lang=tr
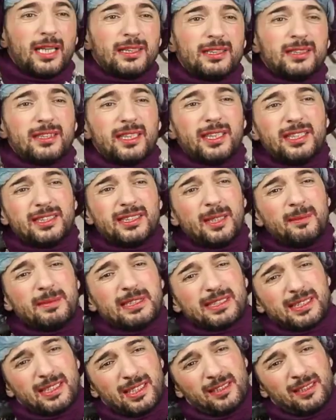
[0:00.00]
Kadın da hiç
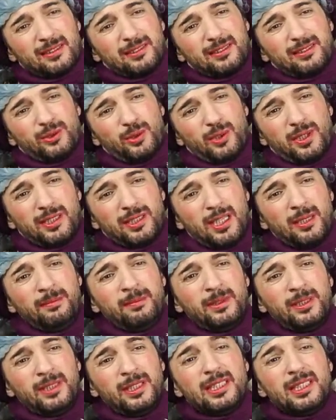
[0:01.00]
temizlikten anladığı yok anam.
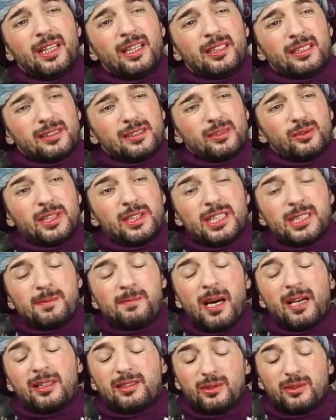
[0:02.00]
Hiç anladığı yok
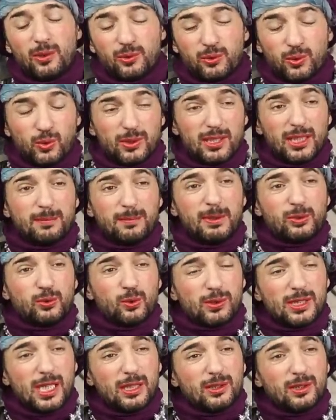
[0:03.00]
hiç baktığı yok çocukların. Böyle
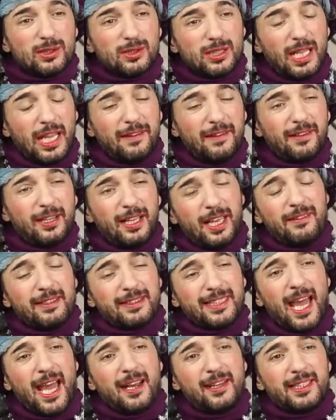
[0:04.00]
çocuklar ev,
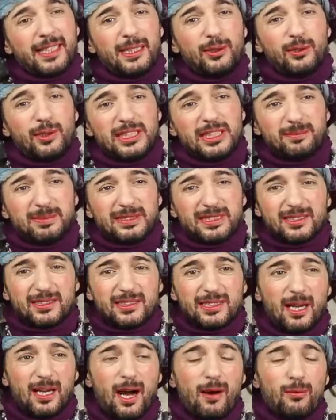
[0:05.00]
eve terli geliyor hiçbir
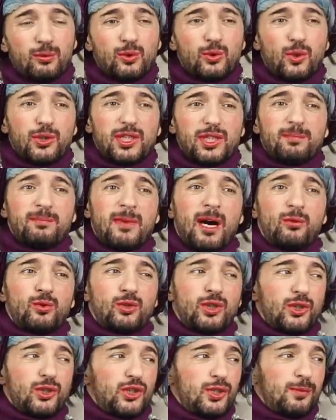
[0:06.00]
sırtına havlu koyayım
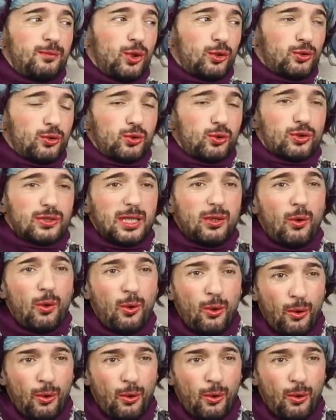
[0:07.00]
mavlu koyayım yok. Çocuklar